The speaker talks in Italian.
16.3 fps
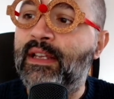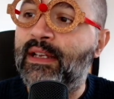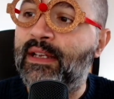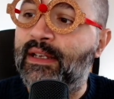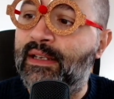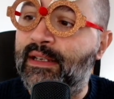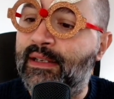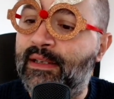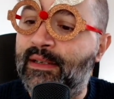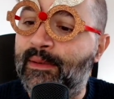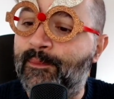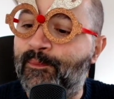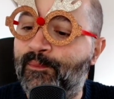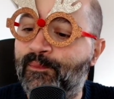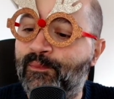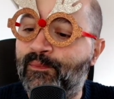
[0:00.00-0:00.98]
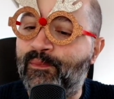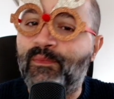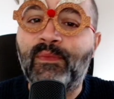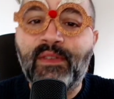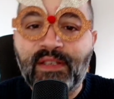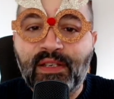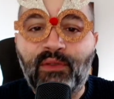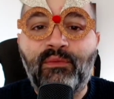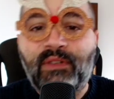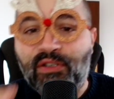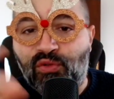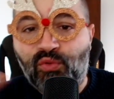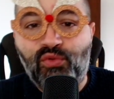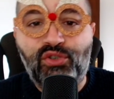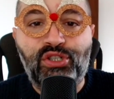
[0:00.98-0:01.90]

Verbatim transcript: ehm, che sono